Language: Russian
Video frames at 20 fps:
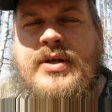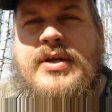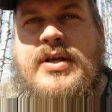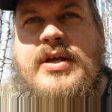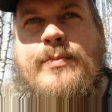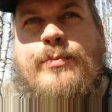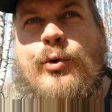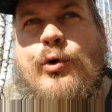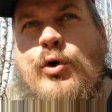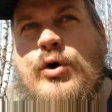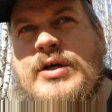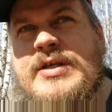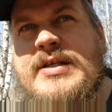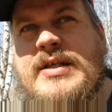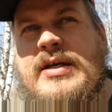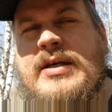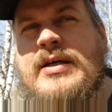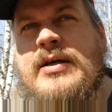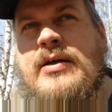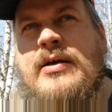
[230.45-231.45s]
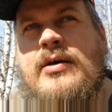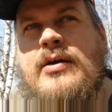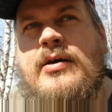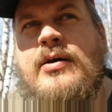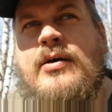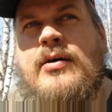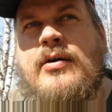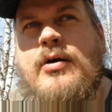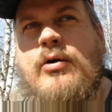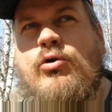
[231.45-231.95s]
Не
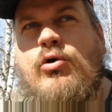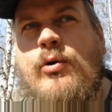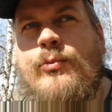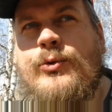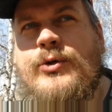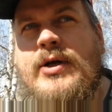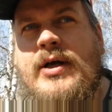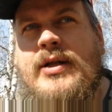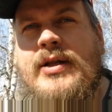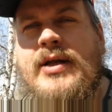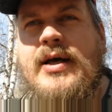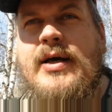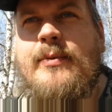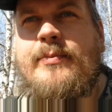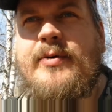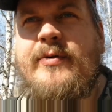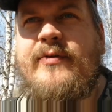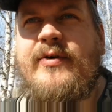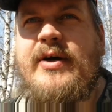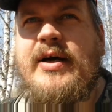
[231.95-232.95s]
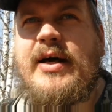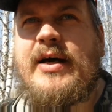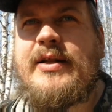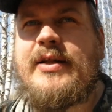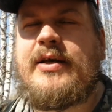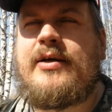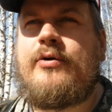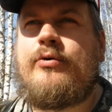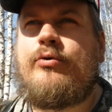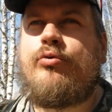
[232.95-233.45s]
просто какому-то, она
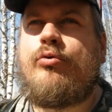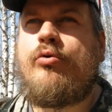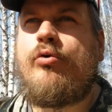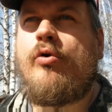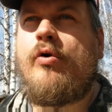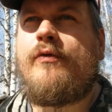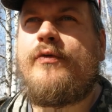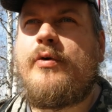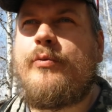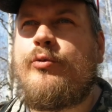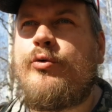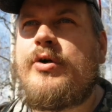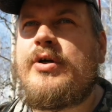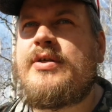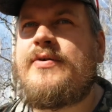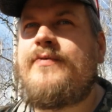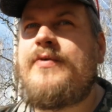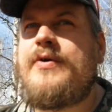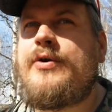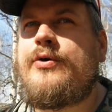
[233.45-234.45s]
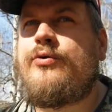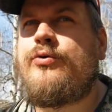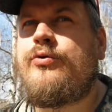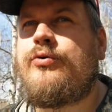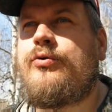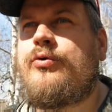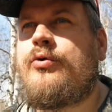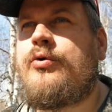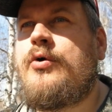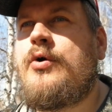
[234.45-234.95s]
подвигает их к духовному
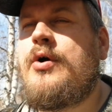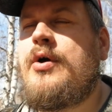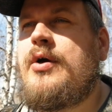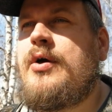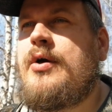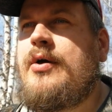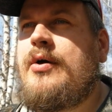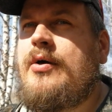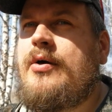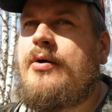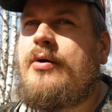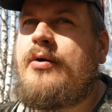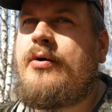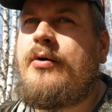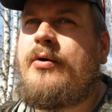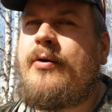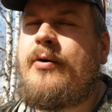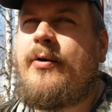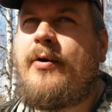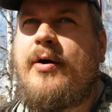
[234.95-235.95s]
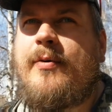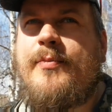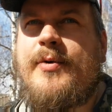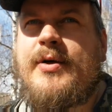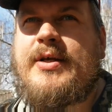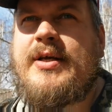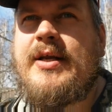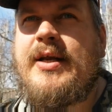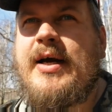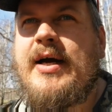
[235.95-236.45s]
развитию, э, к
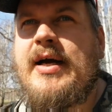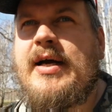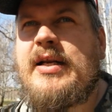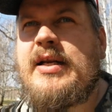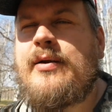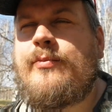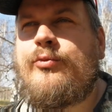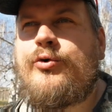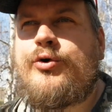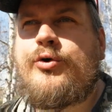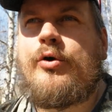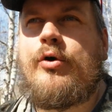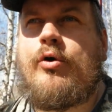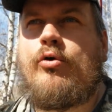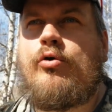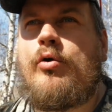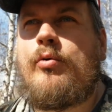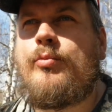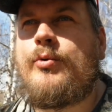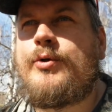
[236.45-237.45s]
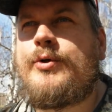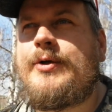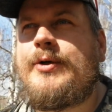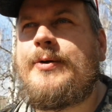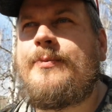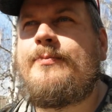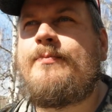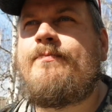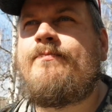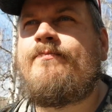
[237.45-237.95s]
материальному, еще
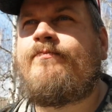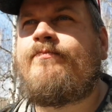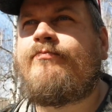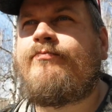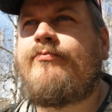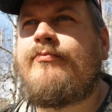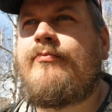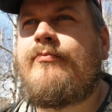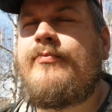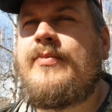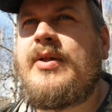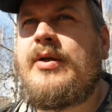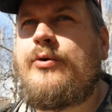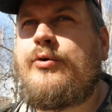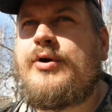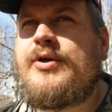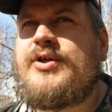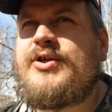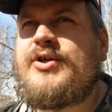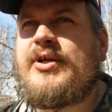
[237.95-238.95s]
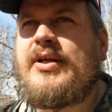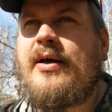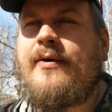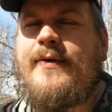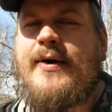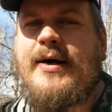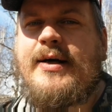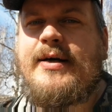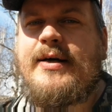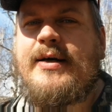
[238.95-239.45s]
какому-то. То есть
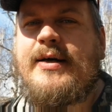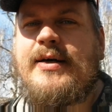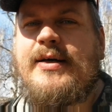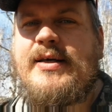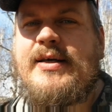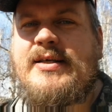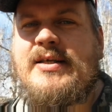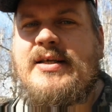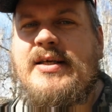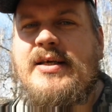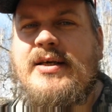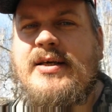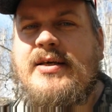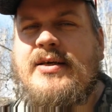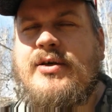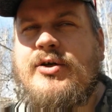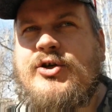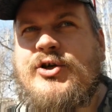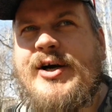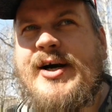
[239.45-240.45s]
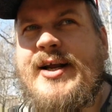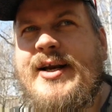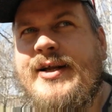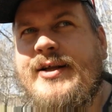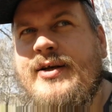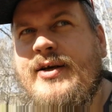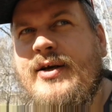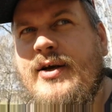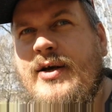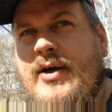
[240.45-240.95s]
человек, э, если
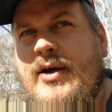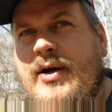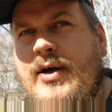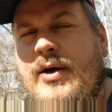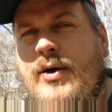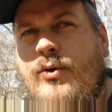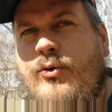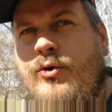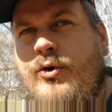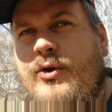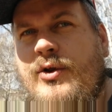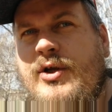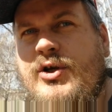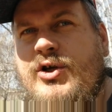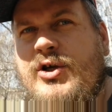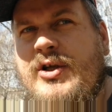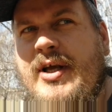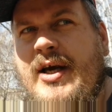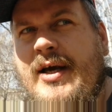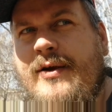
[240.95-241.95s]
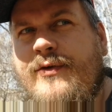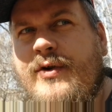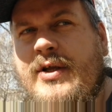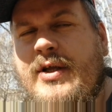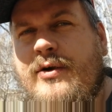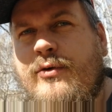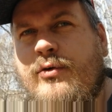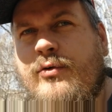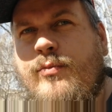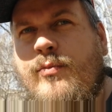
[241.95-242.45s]
шарит, он начинает
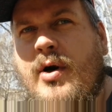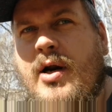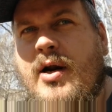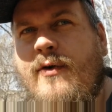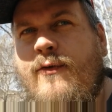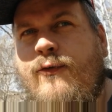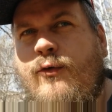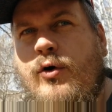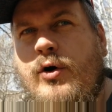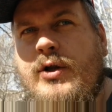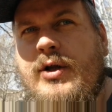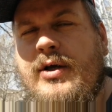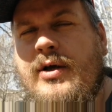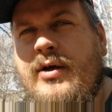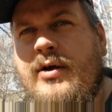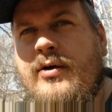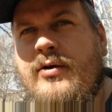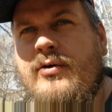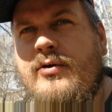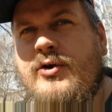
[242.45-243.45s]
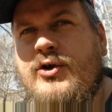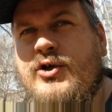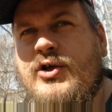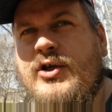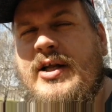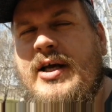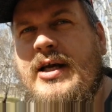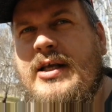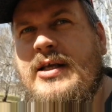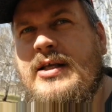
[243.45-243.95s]
вот эти вот марафоны
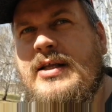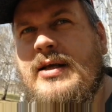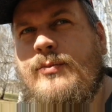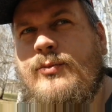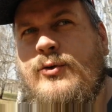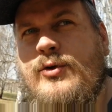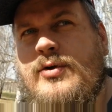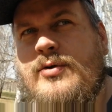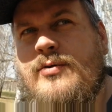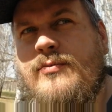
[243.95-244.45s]
желаний, там, то